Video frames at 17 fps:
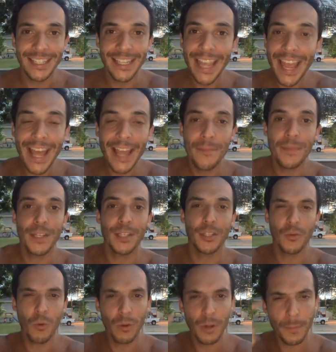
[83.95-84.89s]
E é a
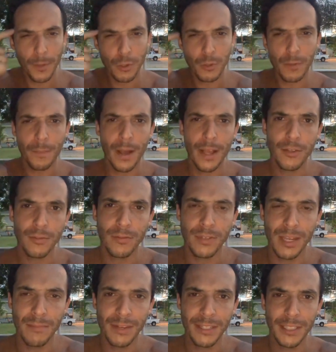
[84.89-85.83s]
impressão quando a pessoa passa um
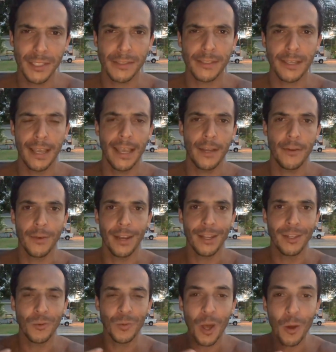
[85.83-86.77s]
semblante sério,
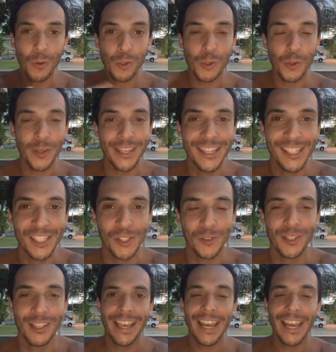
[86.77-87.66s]
ela não dá um sorriso,